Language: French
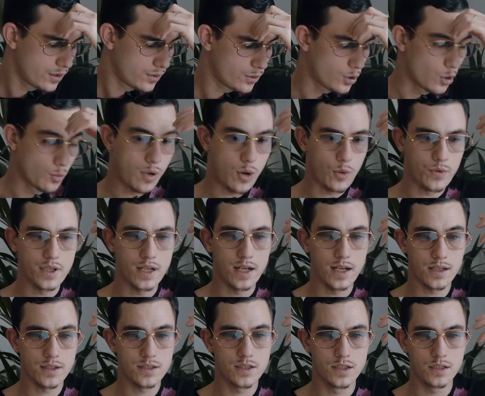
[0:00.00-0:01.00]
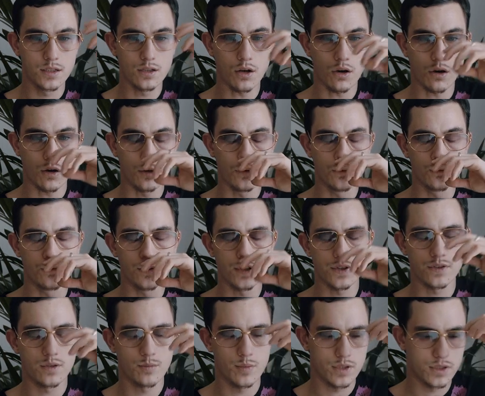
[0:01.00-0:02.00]
Demain, on est lundi. Oh, une
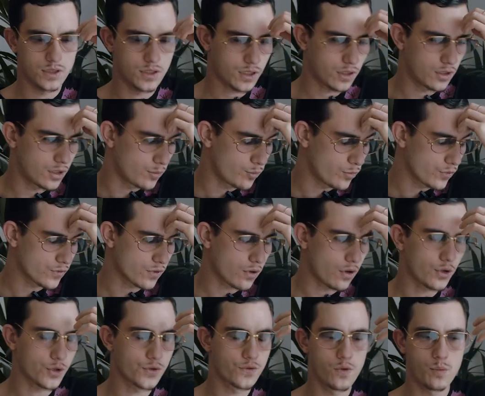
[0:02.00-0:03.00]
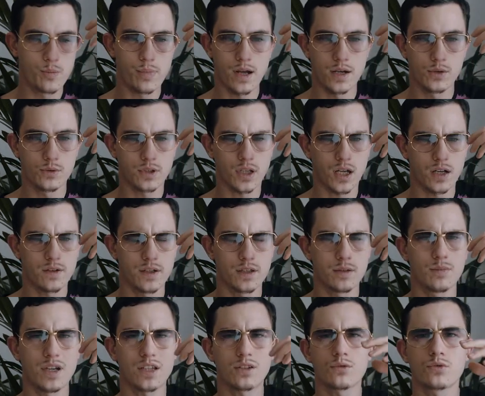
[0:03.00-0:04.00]
nouvelle semaine qui recommence. Oh, je veux pas aller au travail.
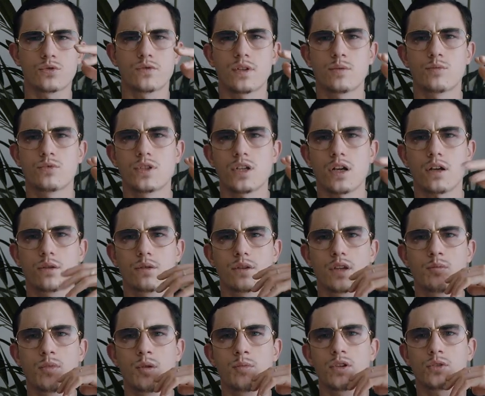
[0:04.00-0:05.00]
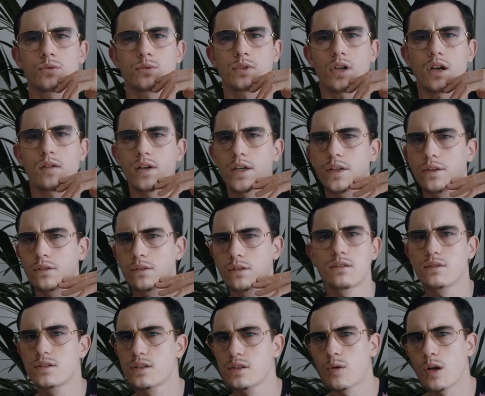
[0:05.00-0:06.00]
Mais attends, tu viens de me dire que t'aimais bien ton travail, non
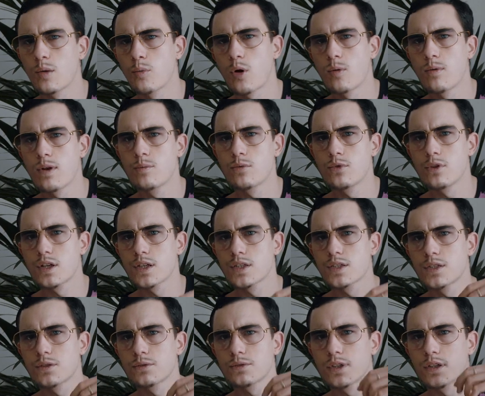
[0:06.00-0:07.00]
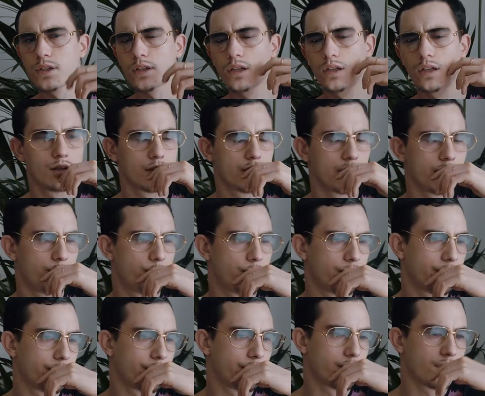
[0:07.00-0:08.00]
C'est quoi le problème de lundi en fait et
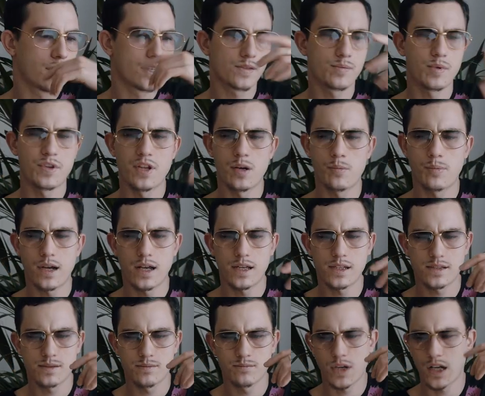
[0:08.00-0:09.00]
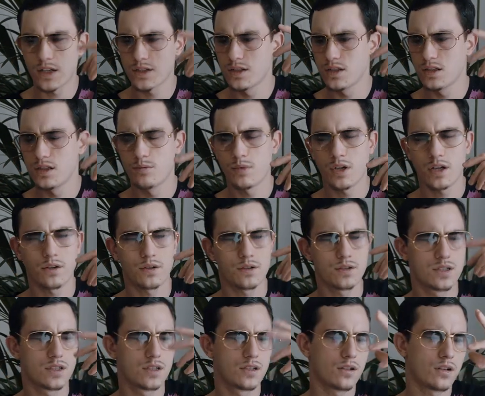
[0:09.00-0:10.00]
puis euh, la semaine, elle passe, mardi,
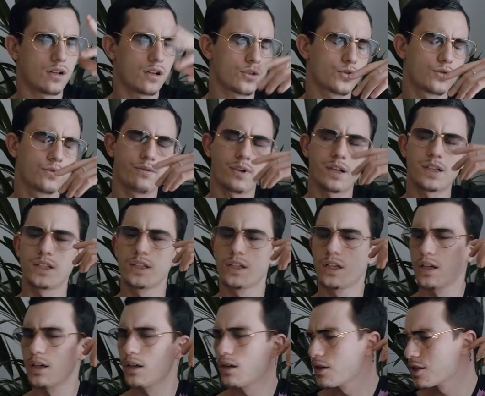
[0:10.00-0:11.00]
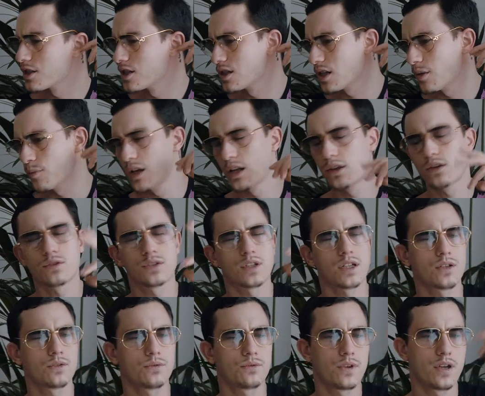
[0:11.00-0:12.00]
mercredi, oh, je suis fatigué, oh, j'ai jamais le temps de
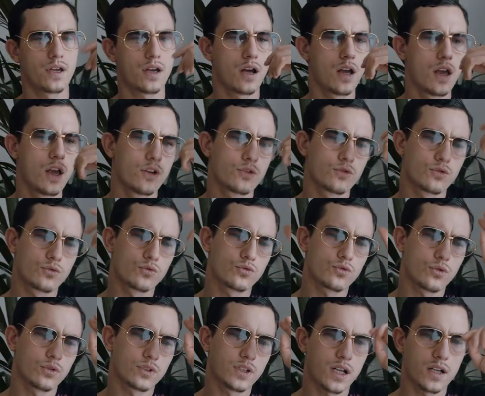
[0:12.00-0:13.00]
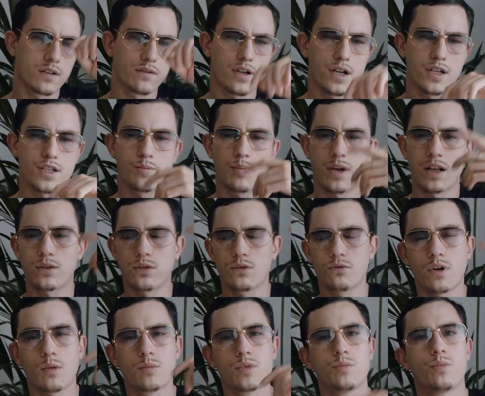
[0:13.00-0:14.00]
rien faire, je suis toujours au travail, j'ai pas le temps
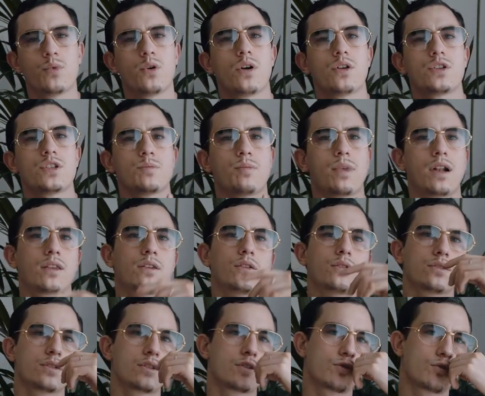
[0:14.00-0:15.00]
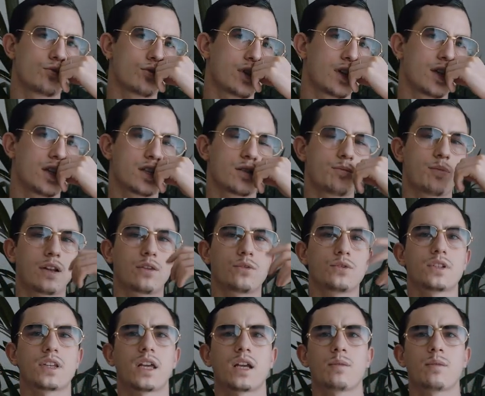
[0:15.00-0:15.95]
de voir mes potes, j'ai pas le temps de discuter, j'ai pas le temps d'être